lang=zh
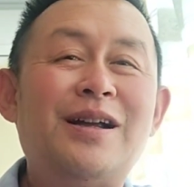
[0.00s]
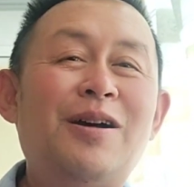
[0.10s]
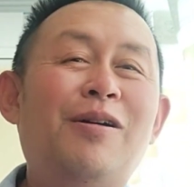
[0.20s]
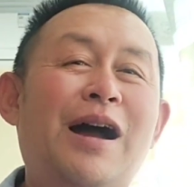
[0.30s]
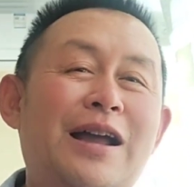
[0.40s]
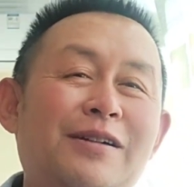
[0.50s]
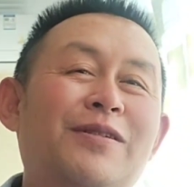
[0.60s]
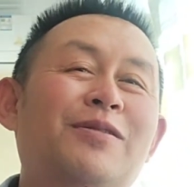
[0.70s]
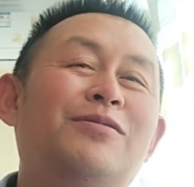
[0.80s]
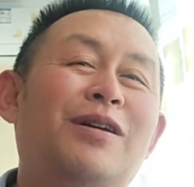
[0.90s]
然后海政
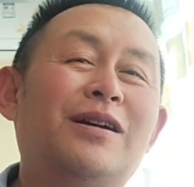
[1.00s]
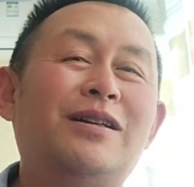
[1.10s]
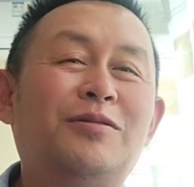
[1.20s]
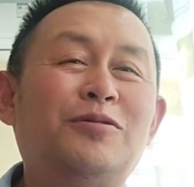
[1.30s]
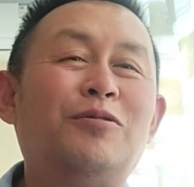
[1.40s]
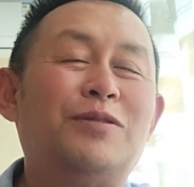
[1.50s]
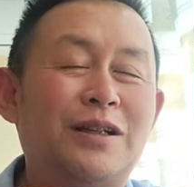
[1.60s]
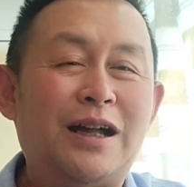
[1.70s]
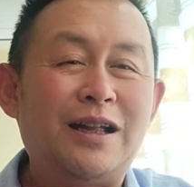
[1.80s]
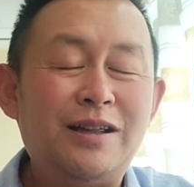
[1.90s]
文工团可得重
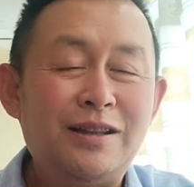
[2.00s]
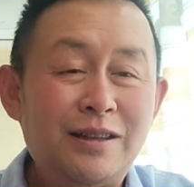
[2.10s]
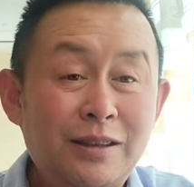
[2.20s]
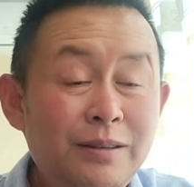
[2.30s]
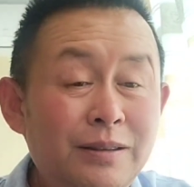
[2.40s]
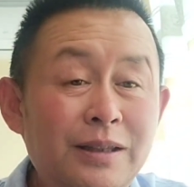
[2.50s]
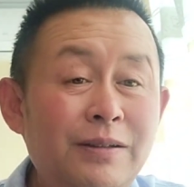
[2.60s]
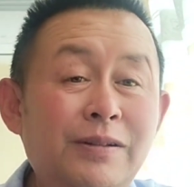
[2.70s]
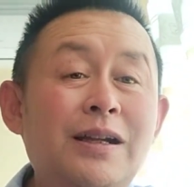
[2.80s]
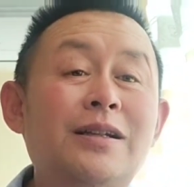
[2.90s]
视了，
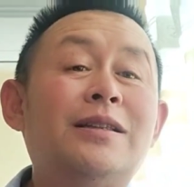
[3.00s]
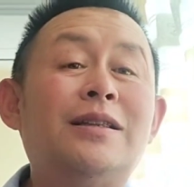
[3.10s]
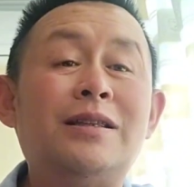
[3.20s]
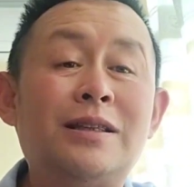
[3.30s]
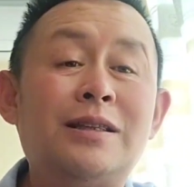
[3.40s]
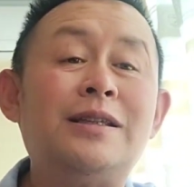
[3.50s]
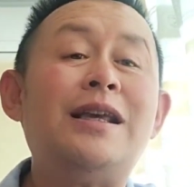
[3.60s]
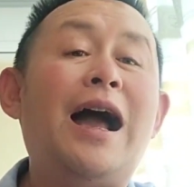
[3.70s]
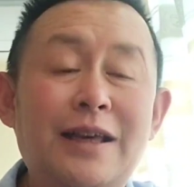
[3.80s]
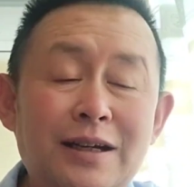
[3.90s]
以为他是
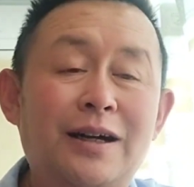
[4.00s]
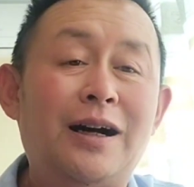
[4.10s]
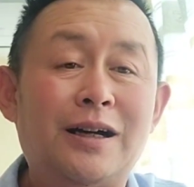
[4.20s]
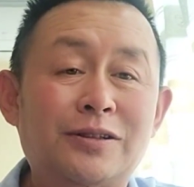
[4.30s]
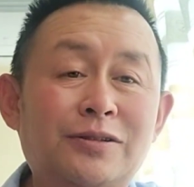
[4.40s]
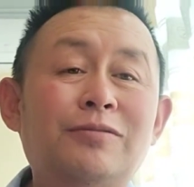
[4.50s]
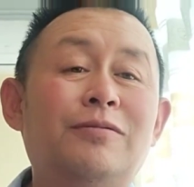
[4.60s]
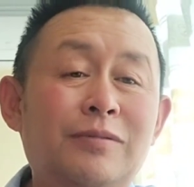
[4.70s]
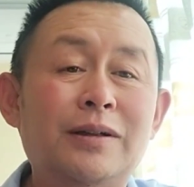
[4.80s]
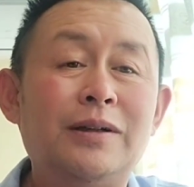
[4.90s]
下一个啊
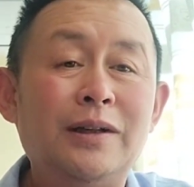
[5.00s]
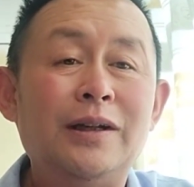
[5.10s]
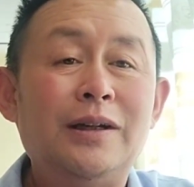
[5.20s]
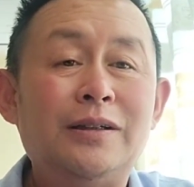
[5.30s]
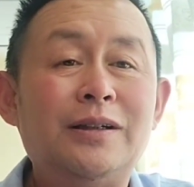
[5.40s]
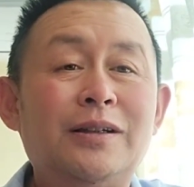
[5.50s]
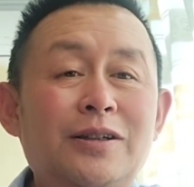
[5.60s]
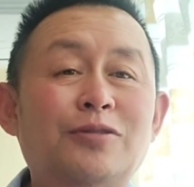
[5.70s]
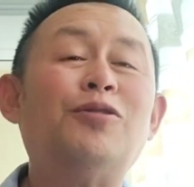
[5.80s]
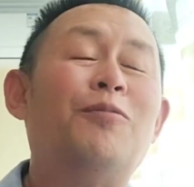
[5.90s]
宋，这个
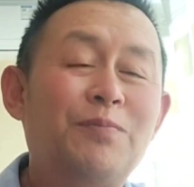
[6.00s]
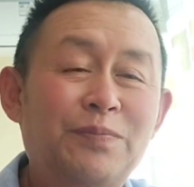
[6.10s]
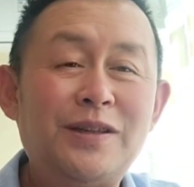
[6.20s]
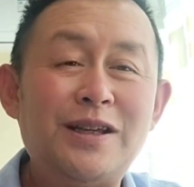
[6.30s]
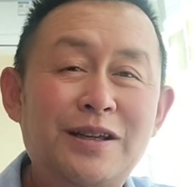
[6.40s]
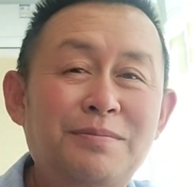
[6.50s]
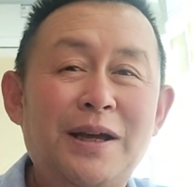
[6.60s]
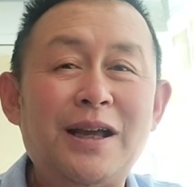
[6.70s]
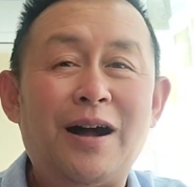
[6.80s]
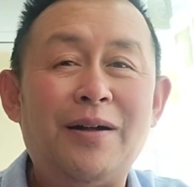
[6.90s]
小宋进行
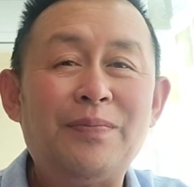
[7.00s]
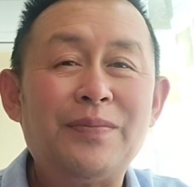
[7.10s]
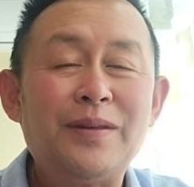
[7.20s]
培养，